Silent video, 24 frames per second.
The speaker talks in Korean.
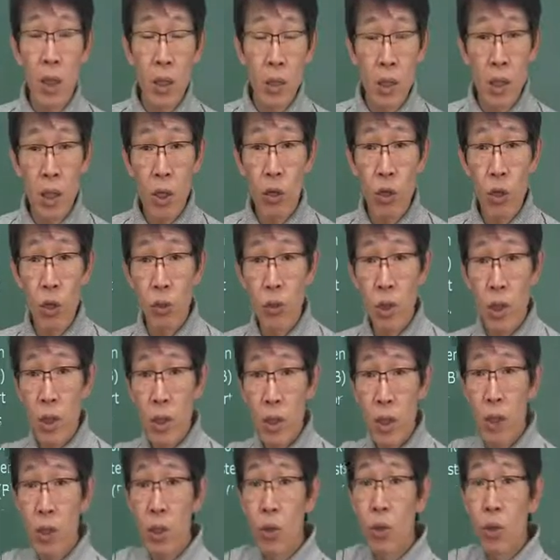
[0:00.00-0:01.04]
하는 차원입니다.
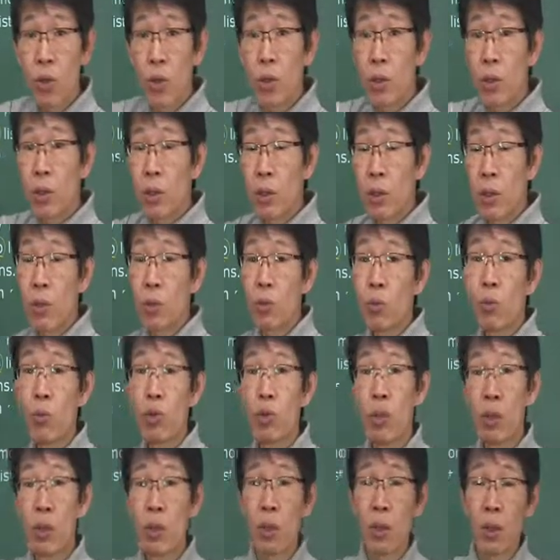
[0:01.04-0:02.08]
실제로 이런 형태로
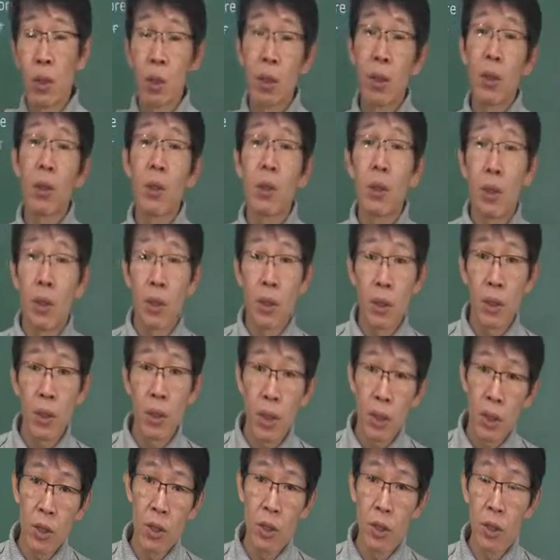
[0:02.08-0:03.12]
문제를
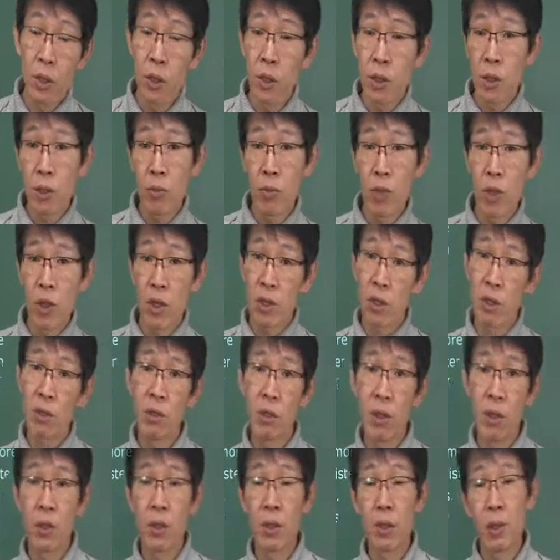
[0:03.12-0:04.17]
낸 적이 있습니다.
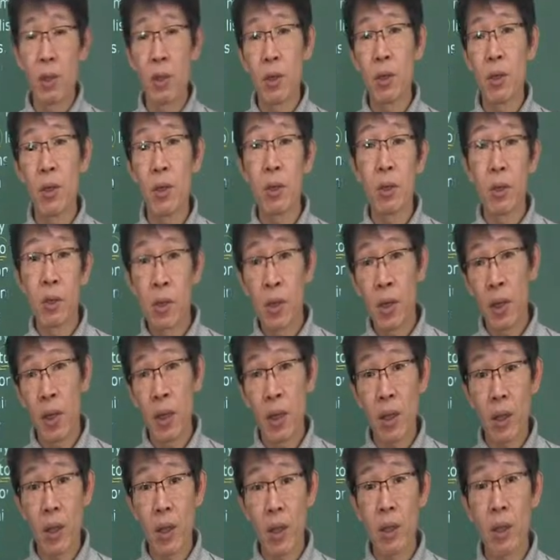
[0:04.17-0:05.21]
선택지건 어디건
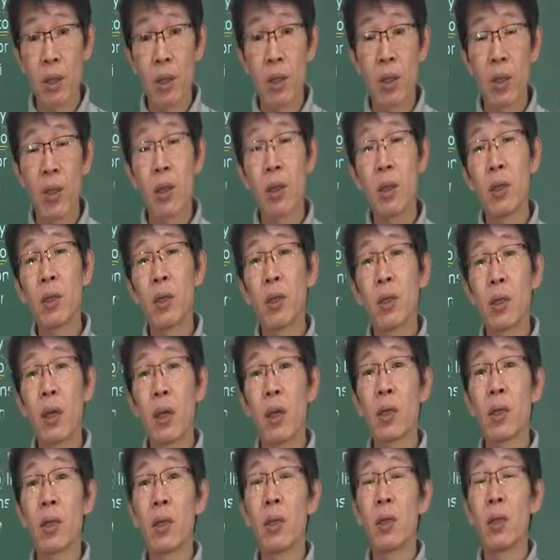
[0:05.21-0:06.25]
간에. 근데 이제 그랬을 때
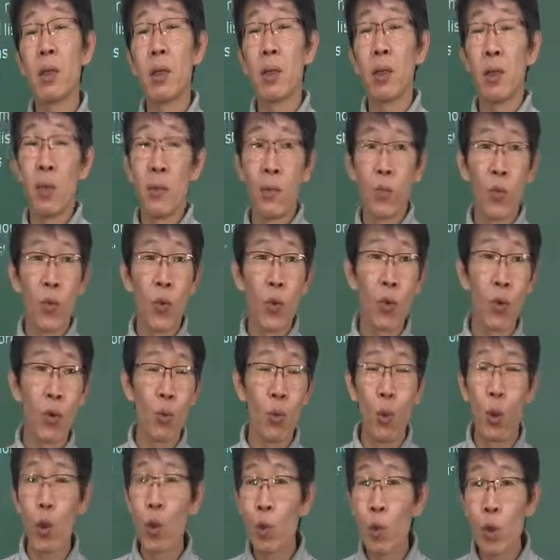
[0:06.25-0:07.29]
학생들이 어,
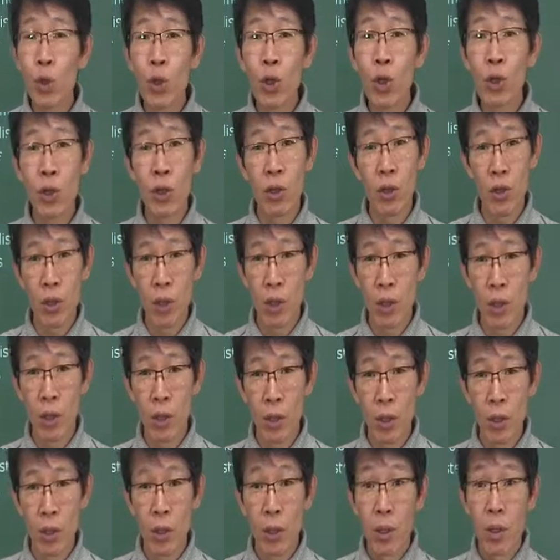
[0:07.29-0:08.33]
뭘 묻는 거지?
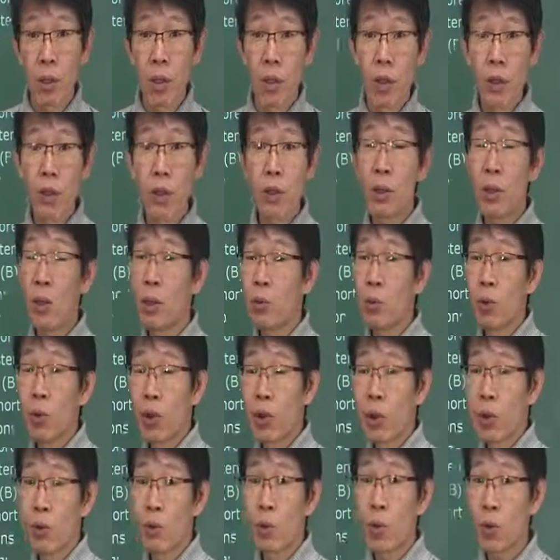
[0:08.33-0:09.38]
해석해
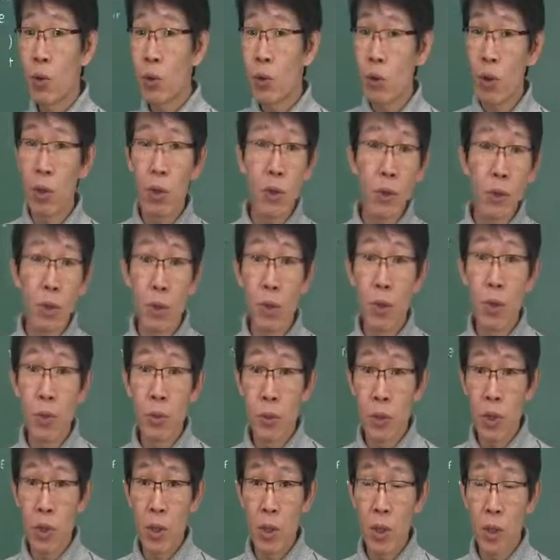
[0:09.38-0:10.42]
보니까 별로 걸리는 게
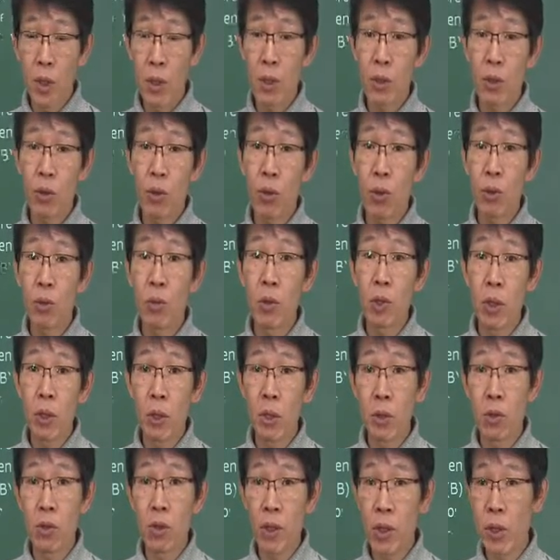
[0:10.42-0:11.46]
없으니까 그런 식으로
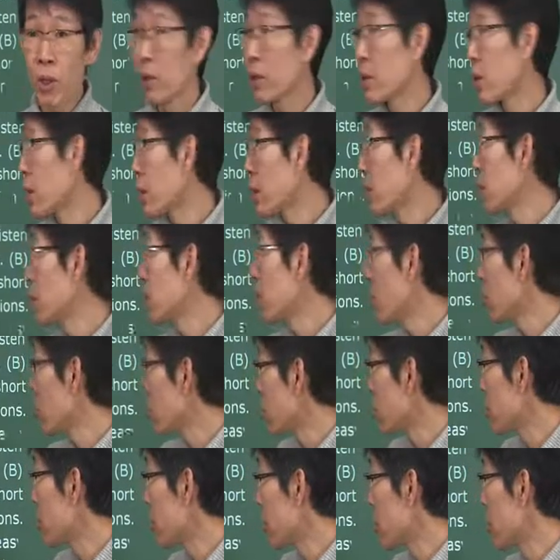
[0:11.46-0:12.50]
넘어가는 경우가 생긴다 하는
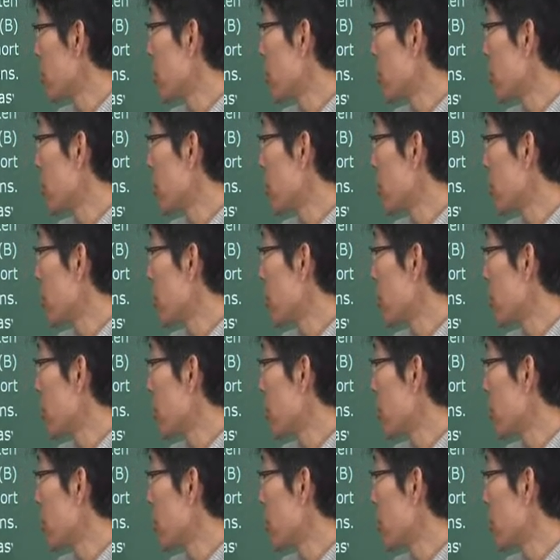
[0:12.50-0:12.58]
차원에서